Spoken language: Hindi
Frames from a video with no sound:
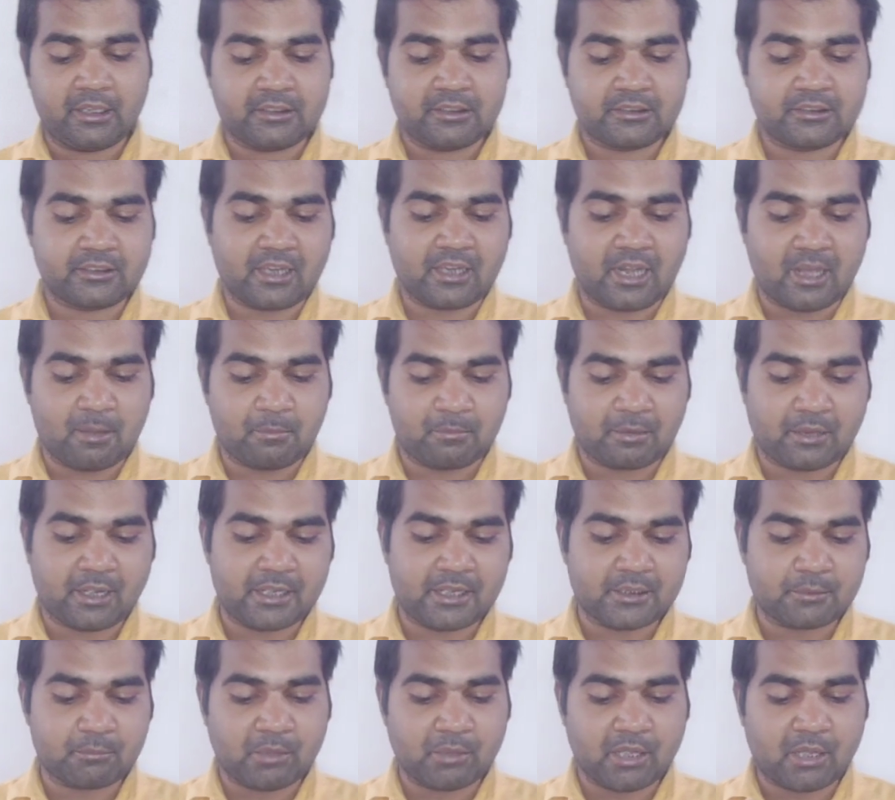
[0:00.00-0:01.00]
इस राम
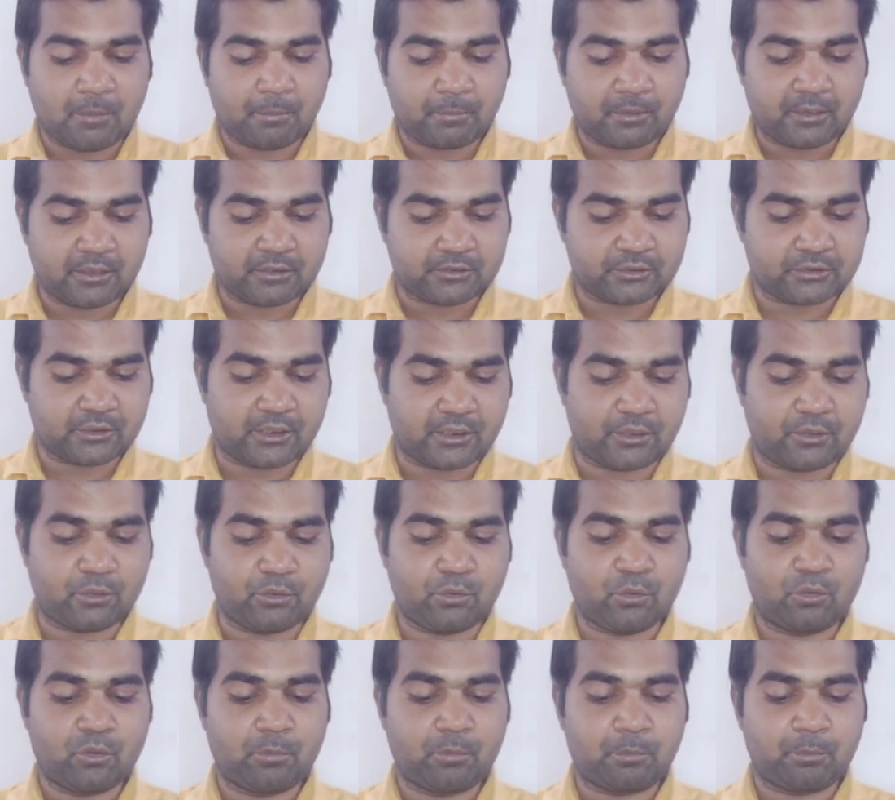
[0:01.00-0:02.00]
काज में आपका
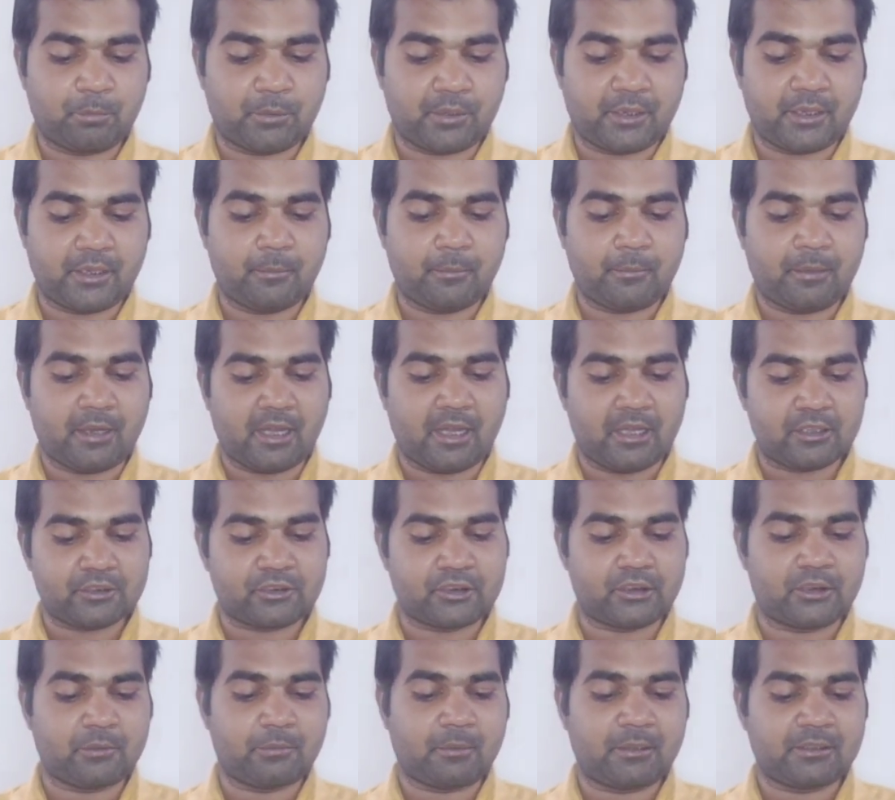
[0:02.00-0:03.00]
सहयोग प्रेम
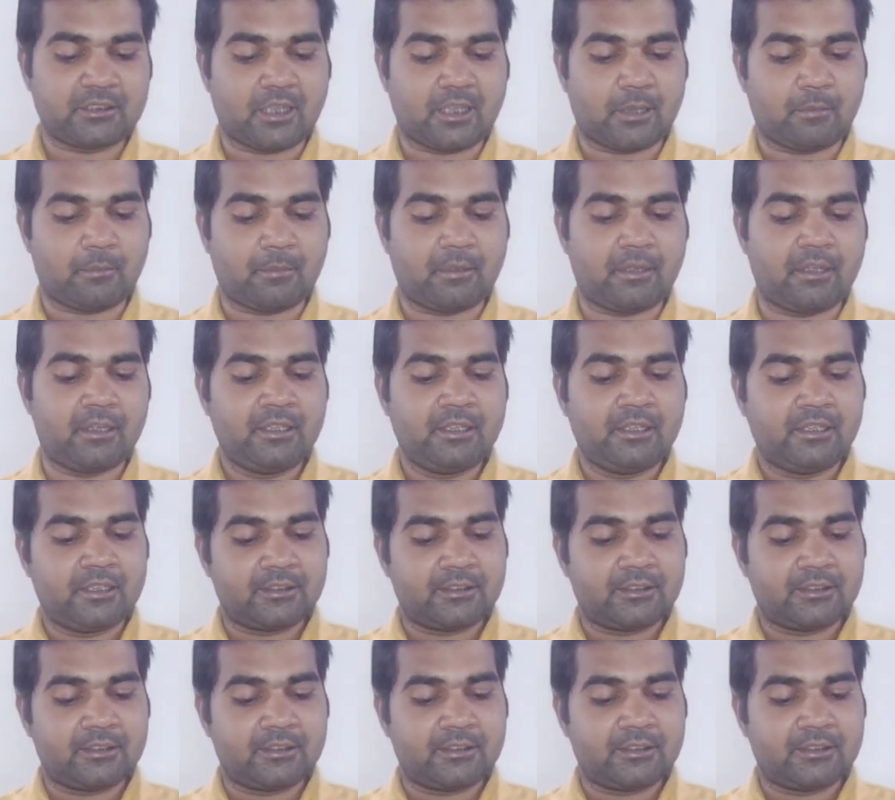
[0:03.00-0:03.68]
आशीर्वाद हमें